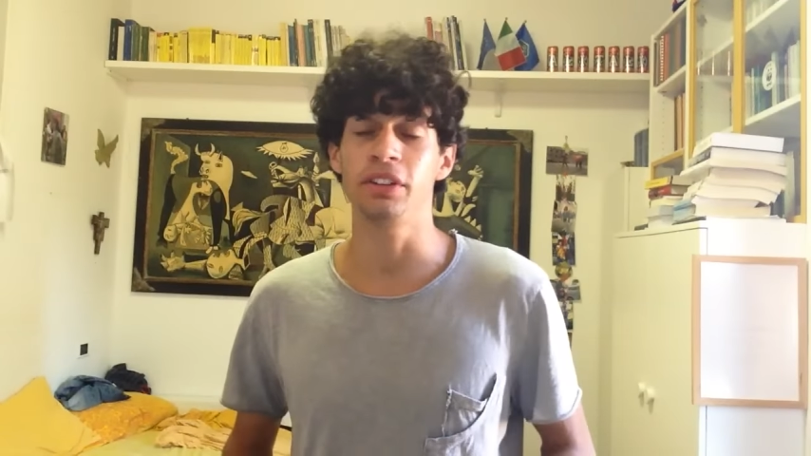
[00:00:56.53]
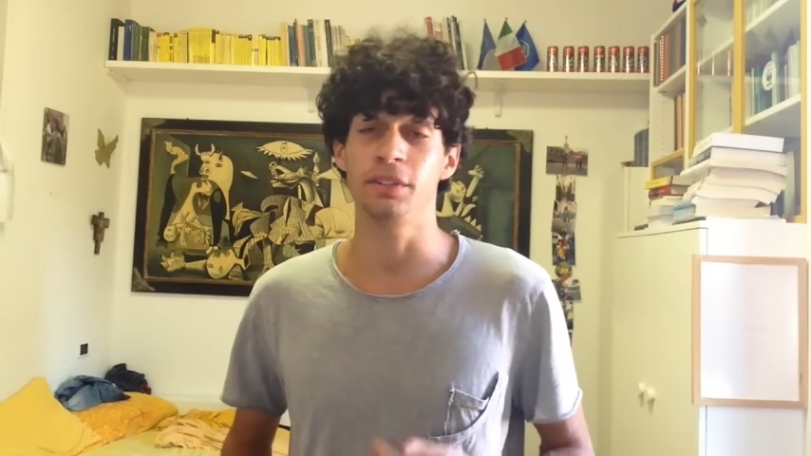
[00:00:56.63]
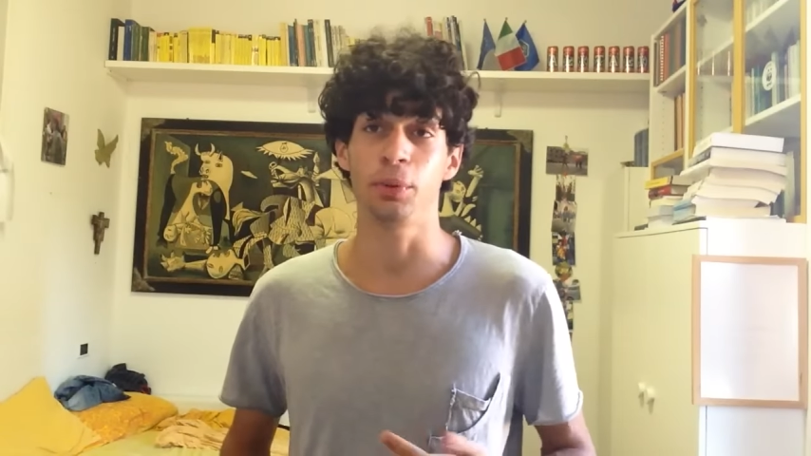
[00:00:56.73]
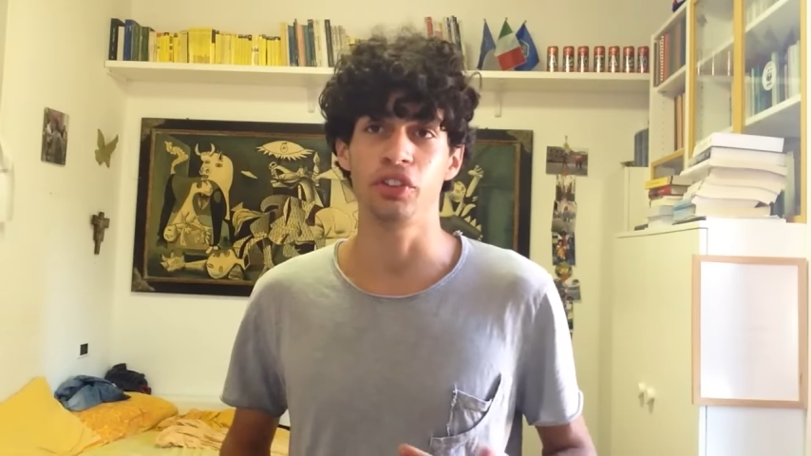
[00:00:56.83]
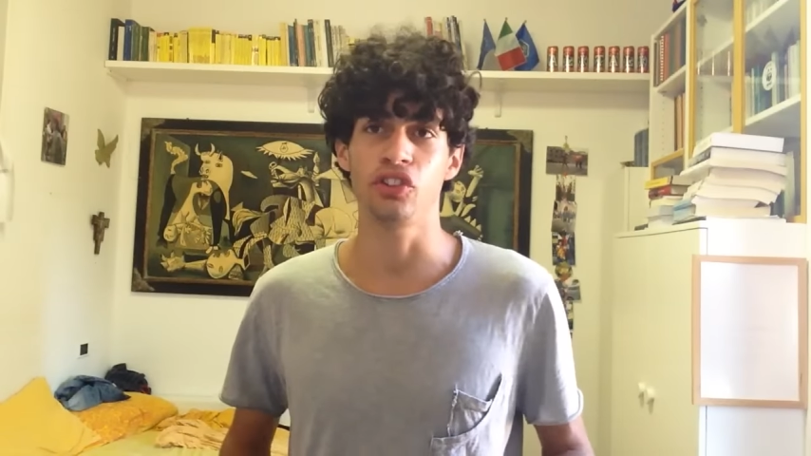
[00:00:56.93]
a
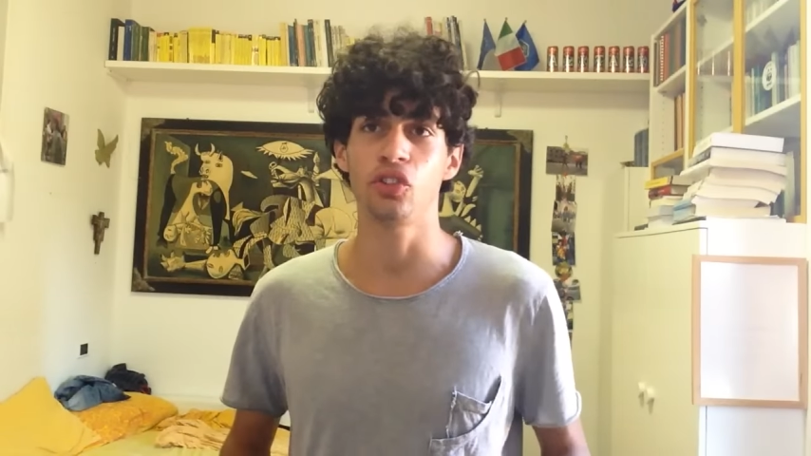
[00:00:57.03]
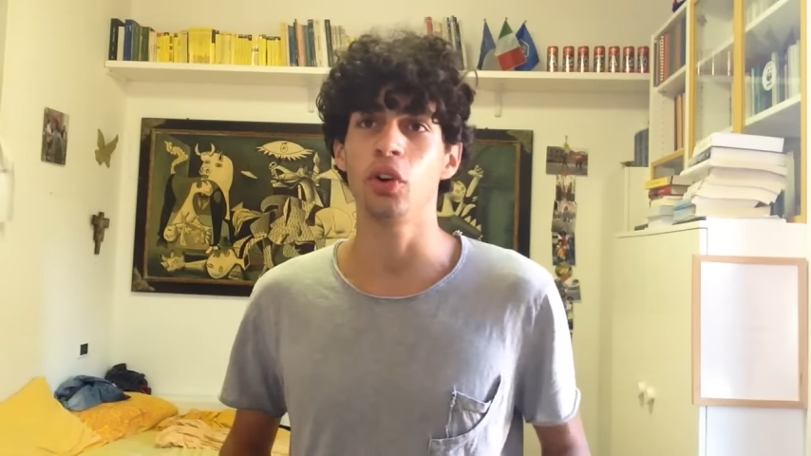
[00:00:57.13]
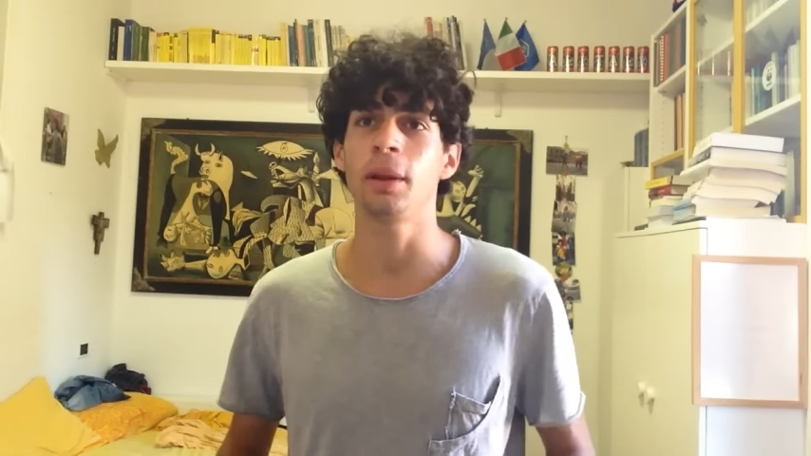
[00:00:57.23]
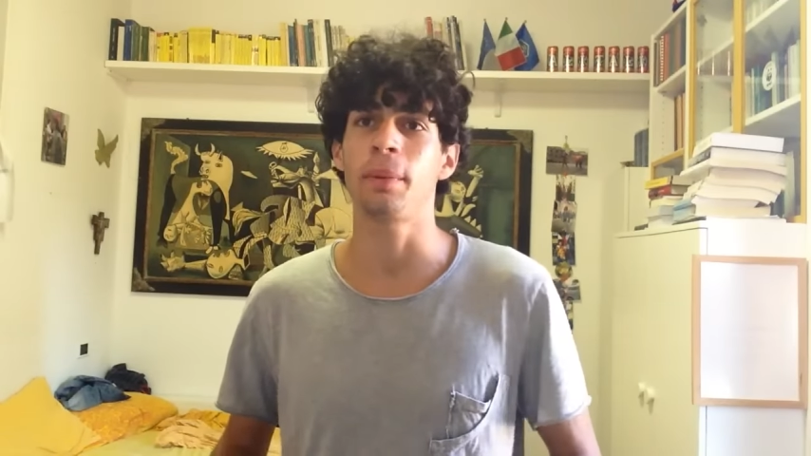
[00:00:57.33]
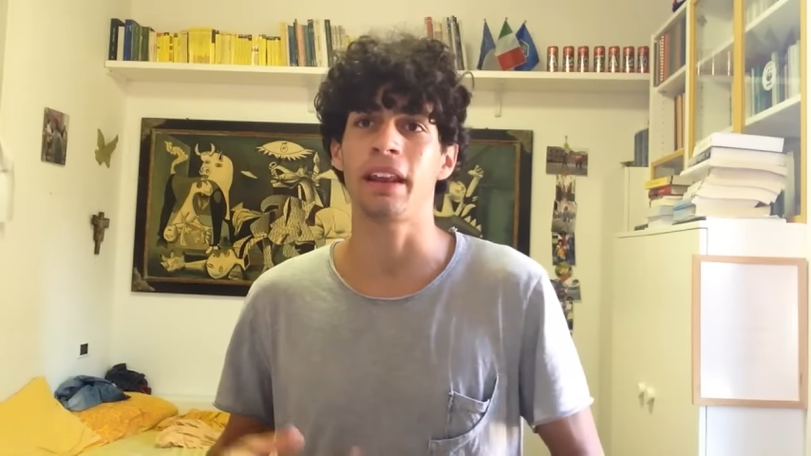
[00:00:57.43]

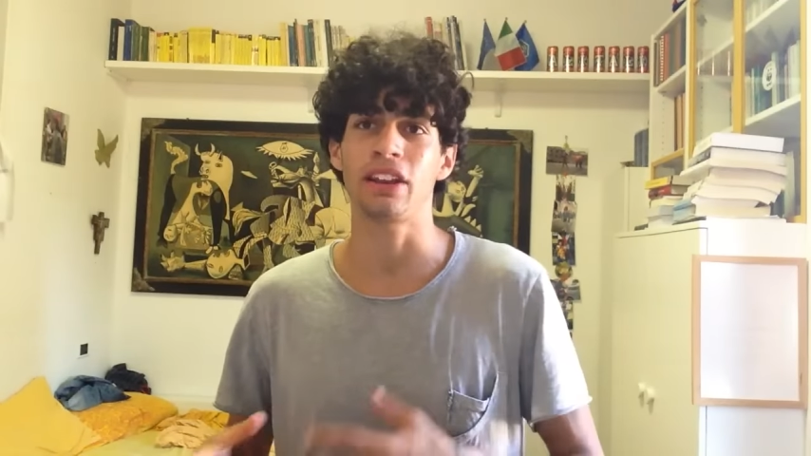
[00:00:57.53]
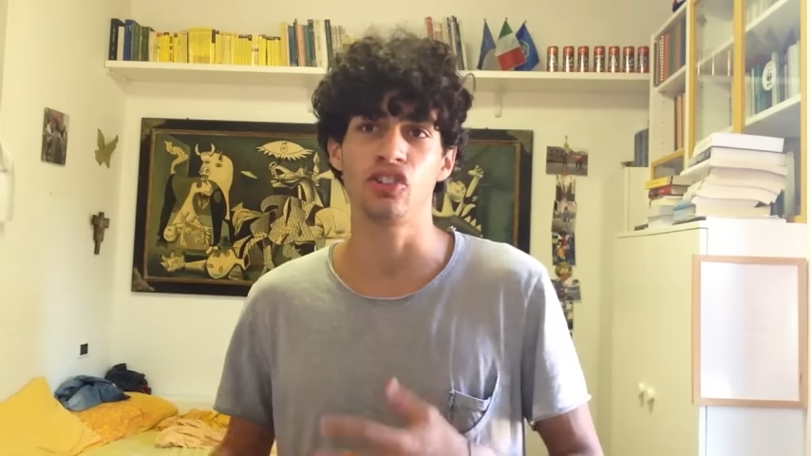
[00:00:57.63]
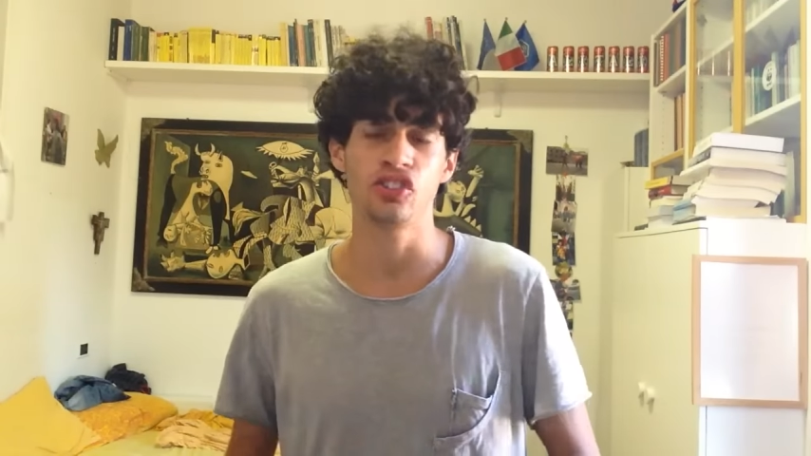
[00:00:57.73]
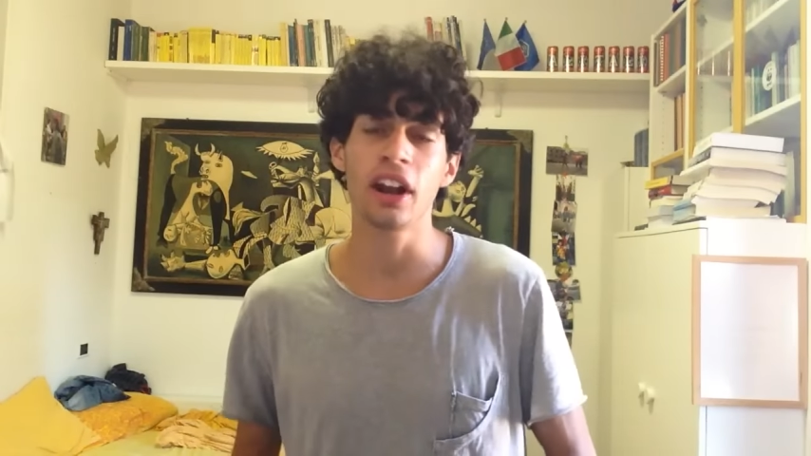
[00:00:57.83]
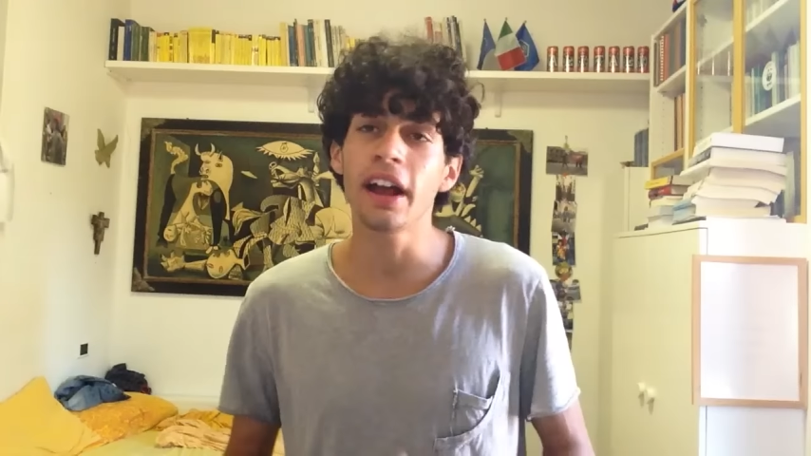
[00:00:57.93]
disposizione per
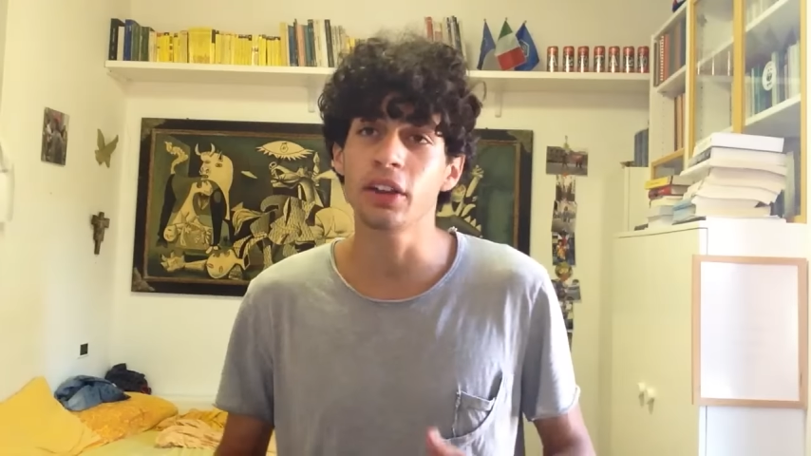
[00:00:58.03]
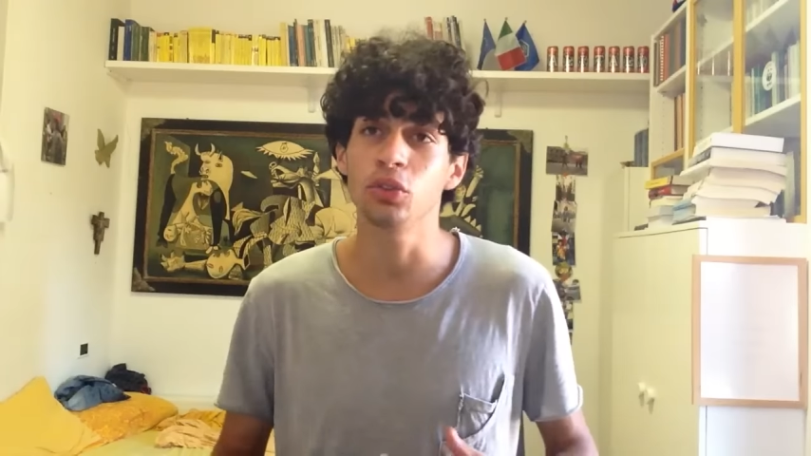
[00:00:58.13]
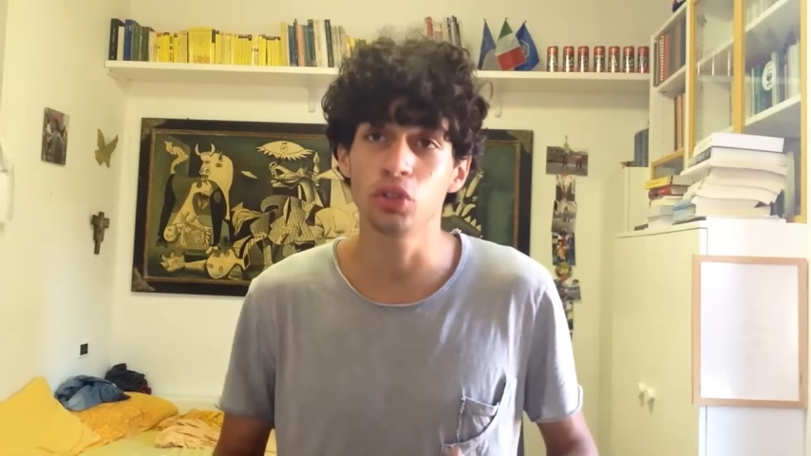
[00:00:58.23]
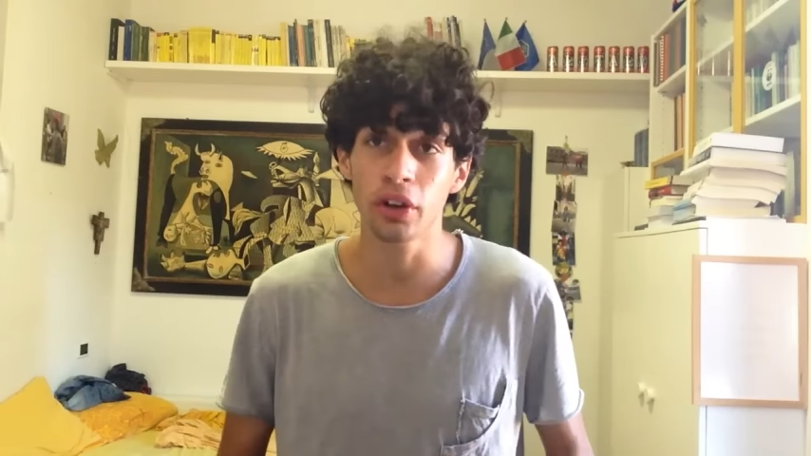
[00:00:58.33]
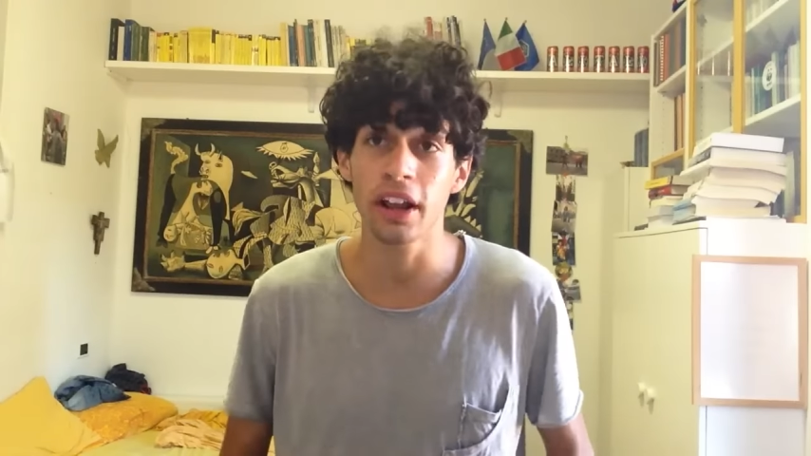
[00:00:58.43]
registrare e
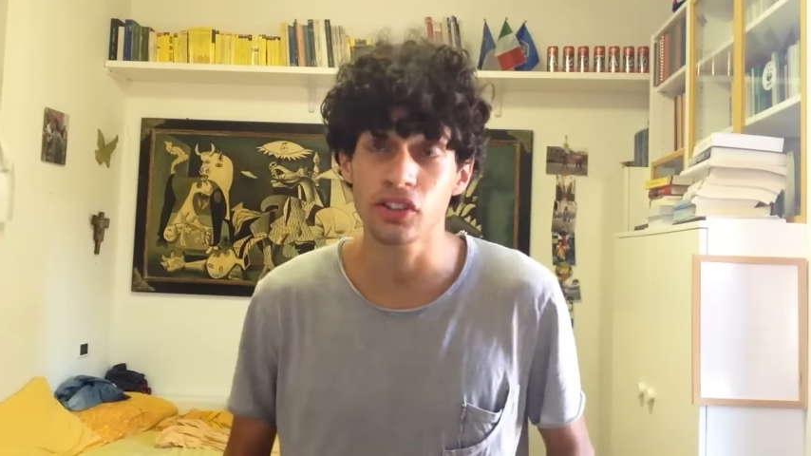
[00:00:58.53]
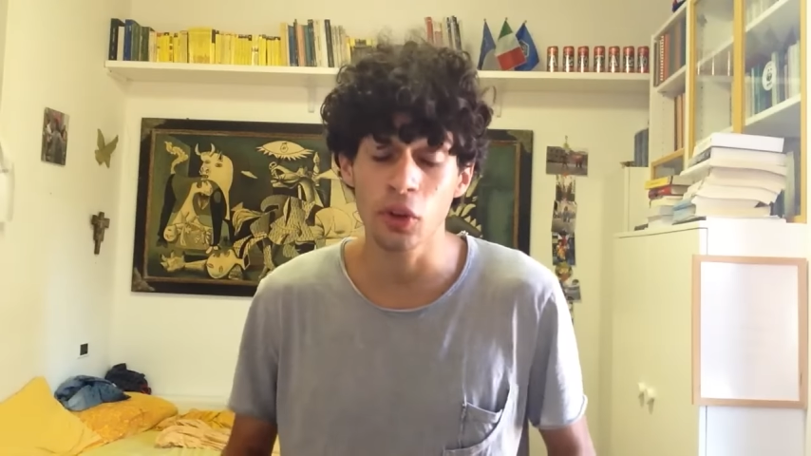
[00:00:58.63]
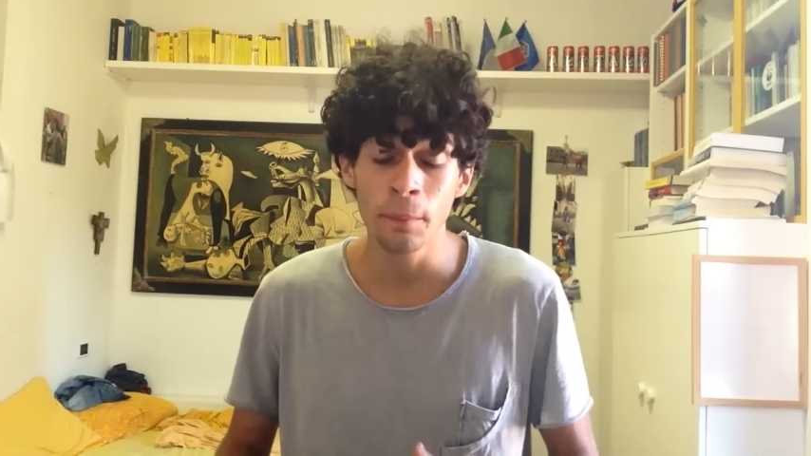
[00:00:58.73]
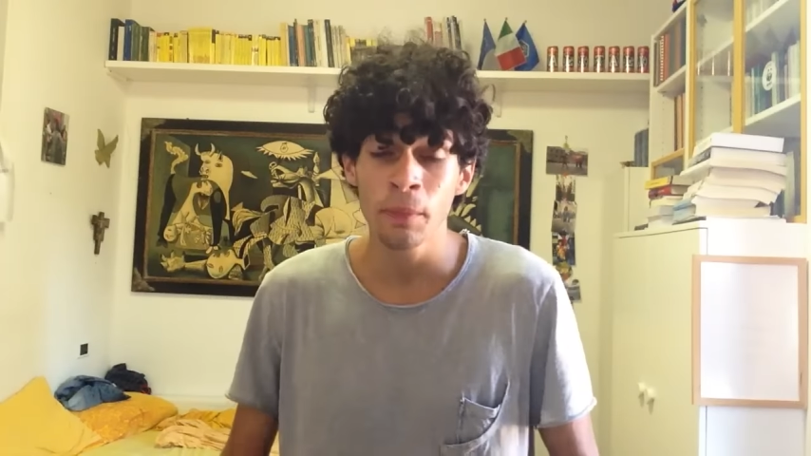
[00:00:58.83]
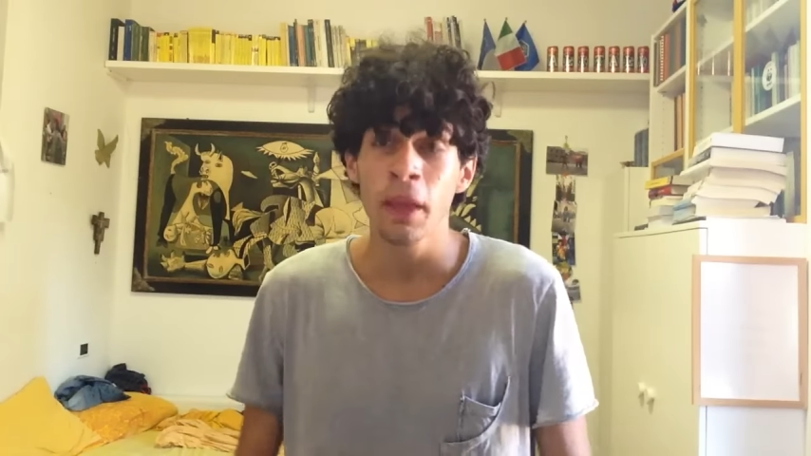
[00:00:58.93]
tutto il
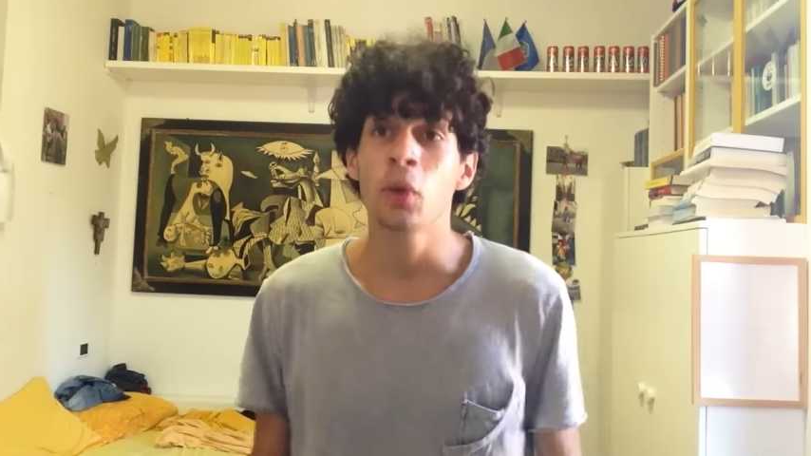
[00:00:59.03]
resto.